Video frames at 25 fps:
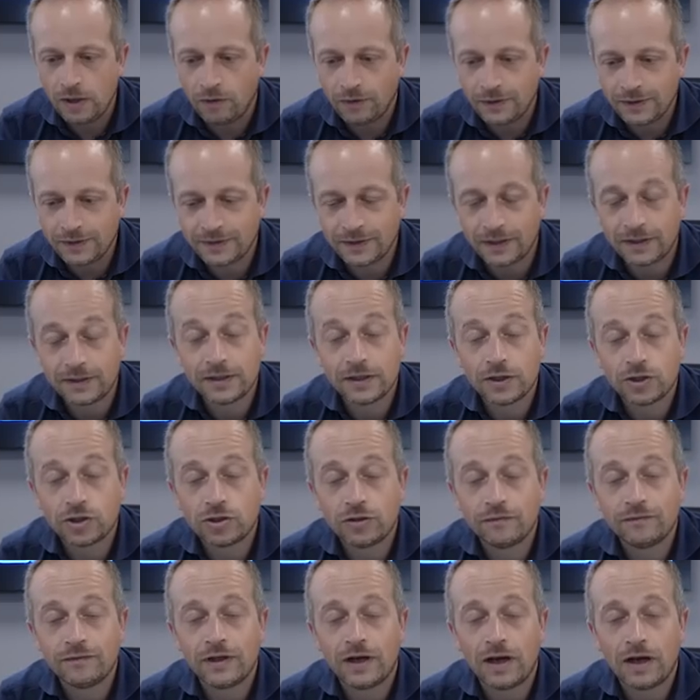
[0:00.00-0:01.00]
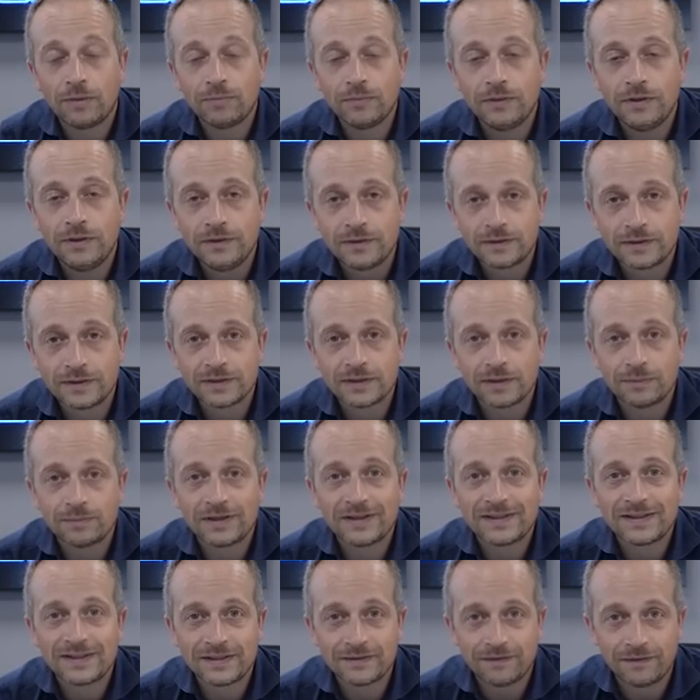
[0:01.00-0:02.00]
Und ich sagte ja schon, wir haben insgesamt
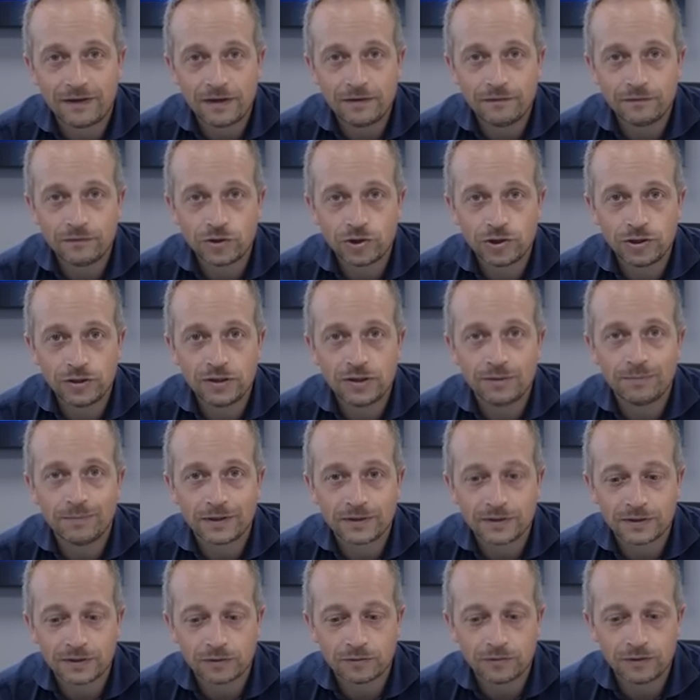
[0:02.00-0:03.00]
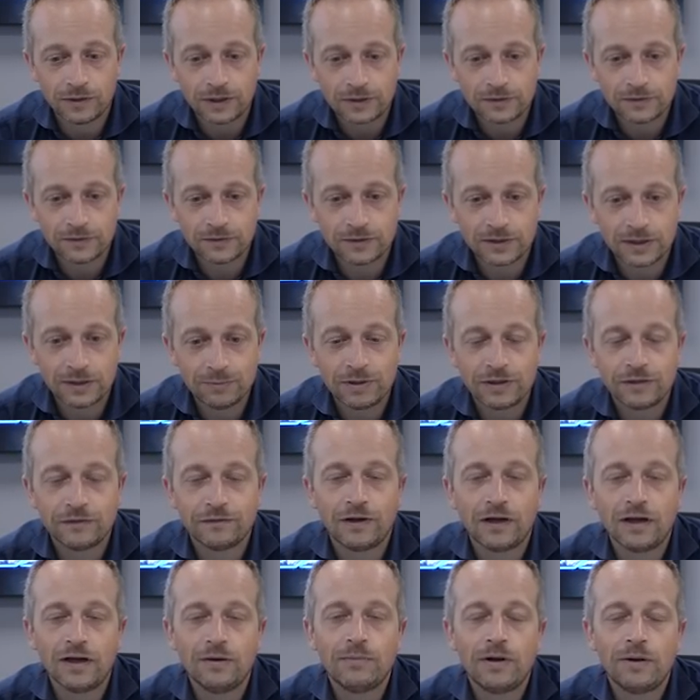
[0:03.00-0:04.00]
zwei verschiedene Mazda Connect Systeme. Ich
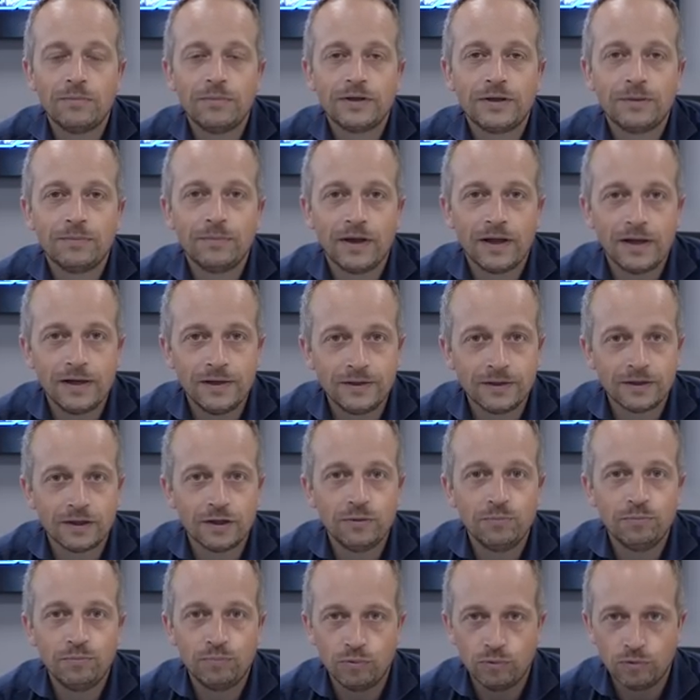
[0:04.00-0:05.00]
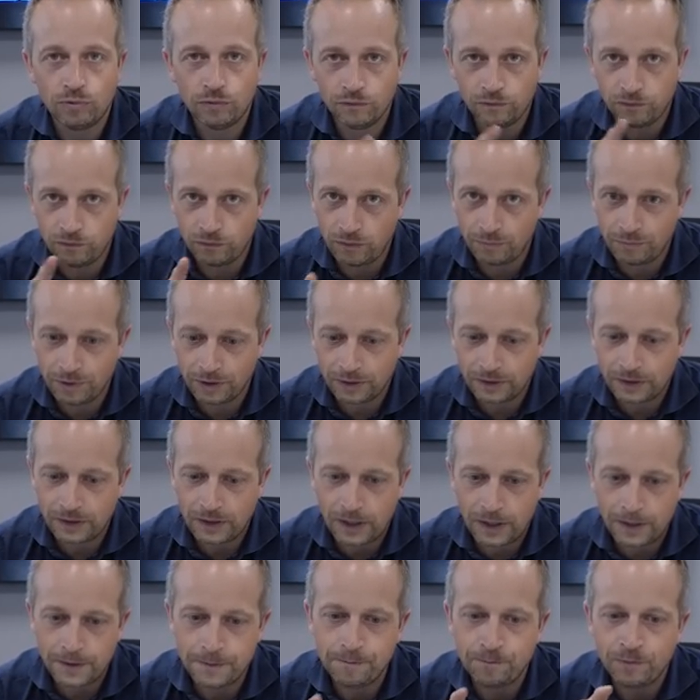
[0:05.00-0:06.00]
fange mal mit dem älteren bogenförmigen
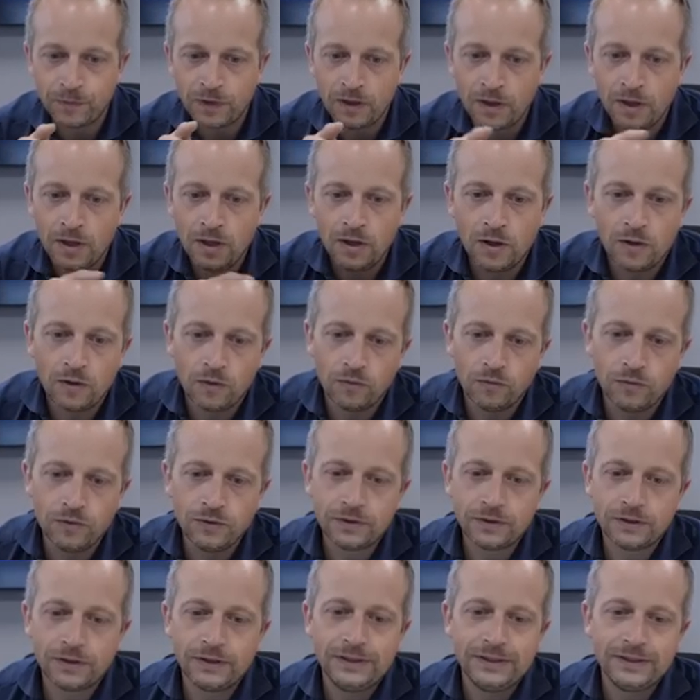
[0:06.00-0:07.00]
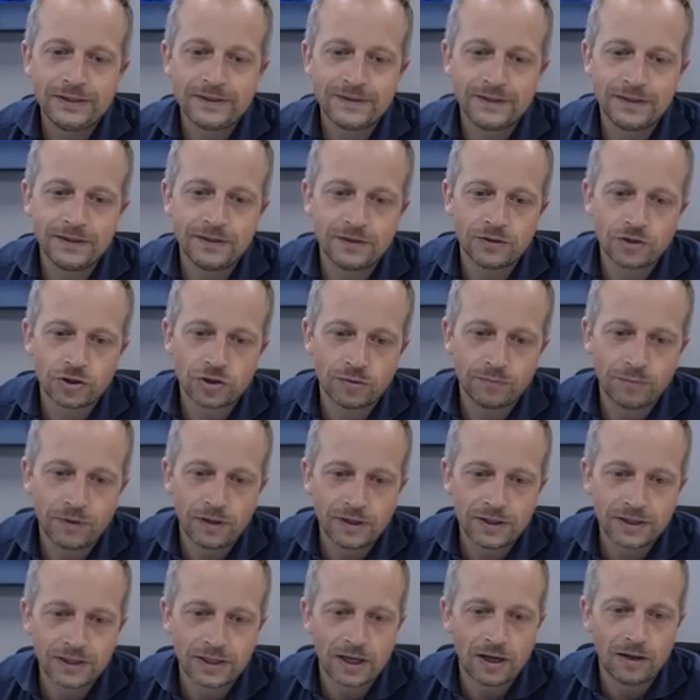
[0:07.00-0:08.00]
an. Und hier seht ihr schon
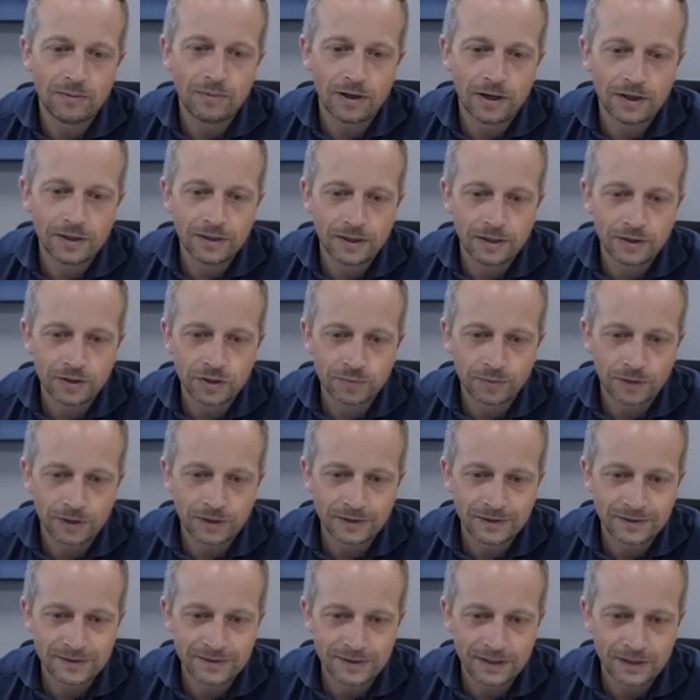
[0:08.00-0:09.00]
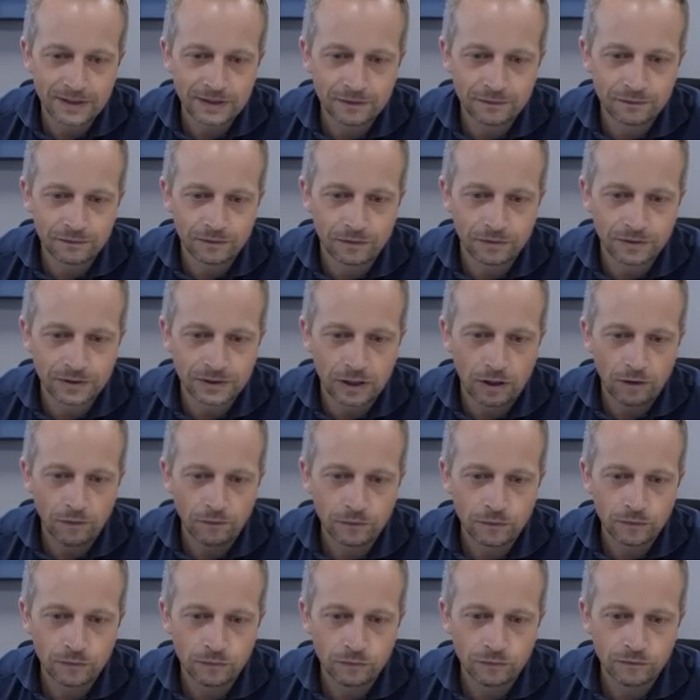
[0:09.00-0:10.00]
mal, ich habe eine entsprechende Seite für euch
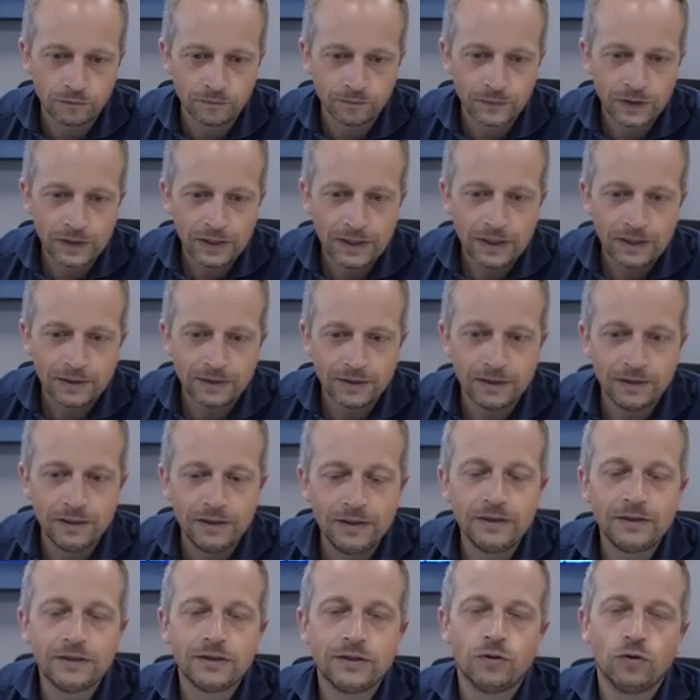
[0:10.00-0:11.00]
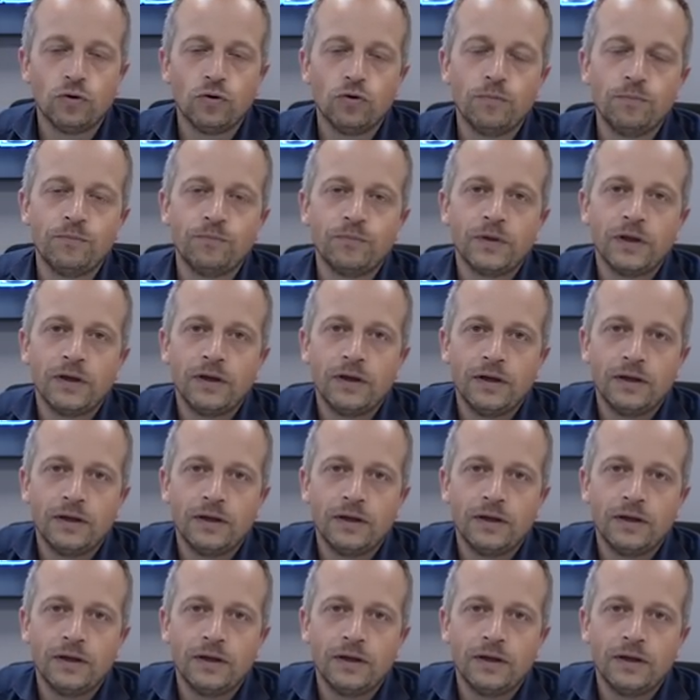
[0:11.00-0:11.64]
aufgerufen. Den Link hier oben